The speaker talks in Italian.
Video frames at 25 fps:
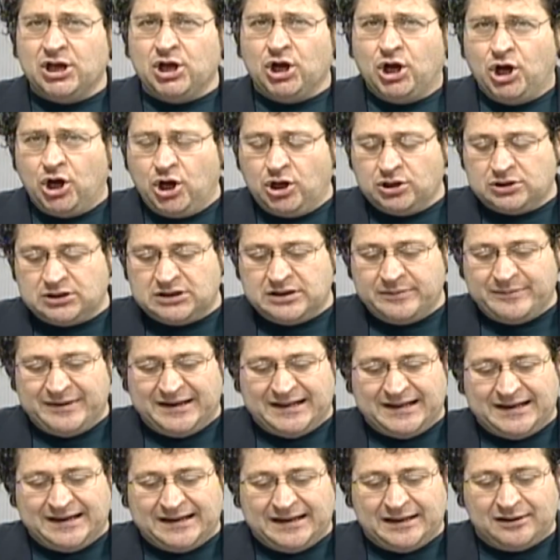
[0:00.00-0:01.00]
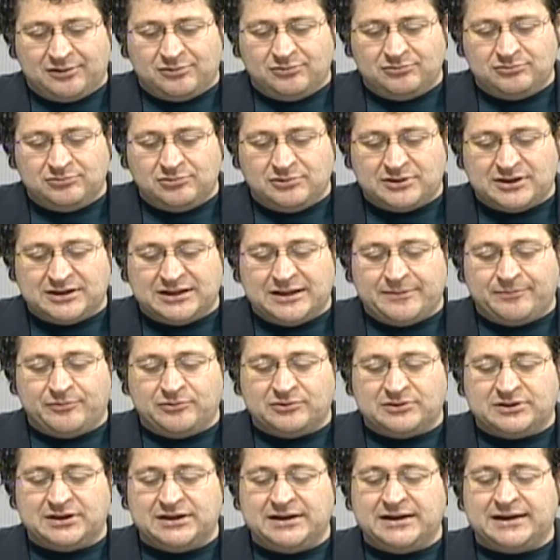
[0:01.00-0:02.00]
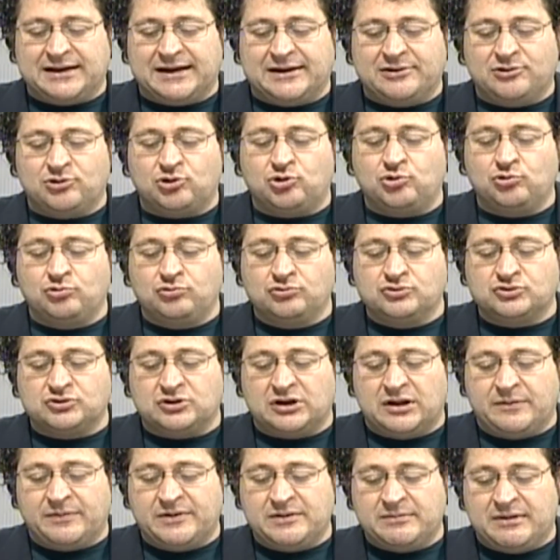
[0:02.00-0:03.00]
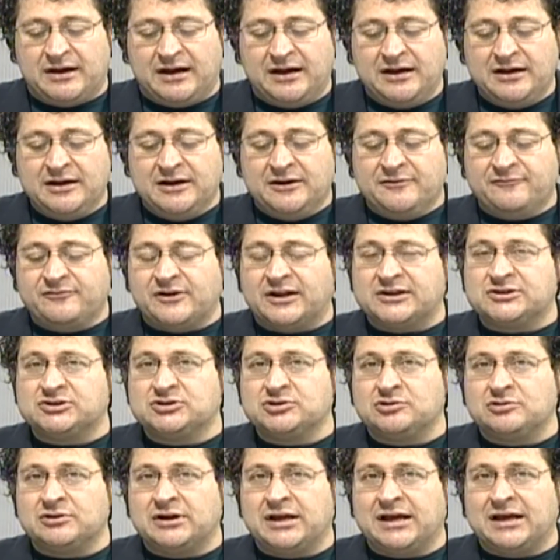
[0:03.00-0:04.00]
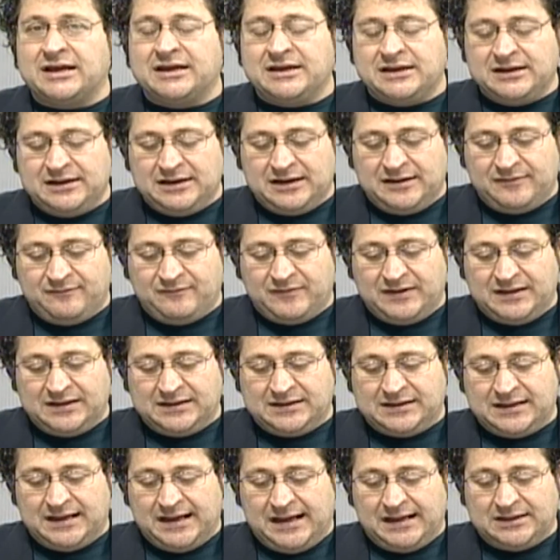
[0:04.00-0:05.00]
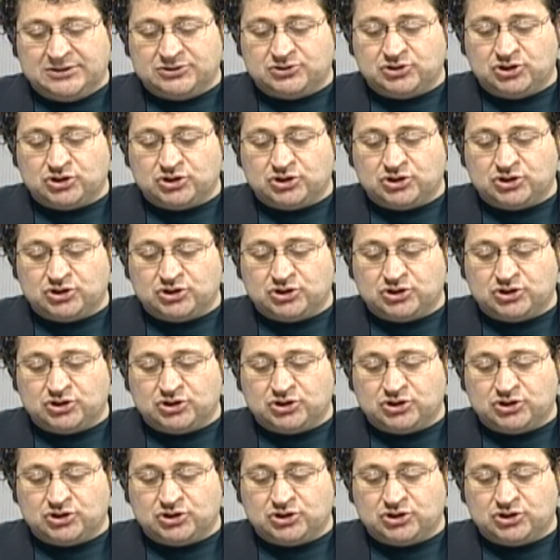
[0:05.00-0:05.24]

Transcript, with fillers: Ottima la gara condotta dai Pontini che hanno chiuso la prima frazione in vantaggio.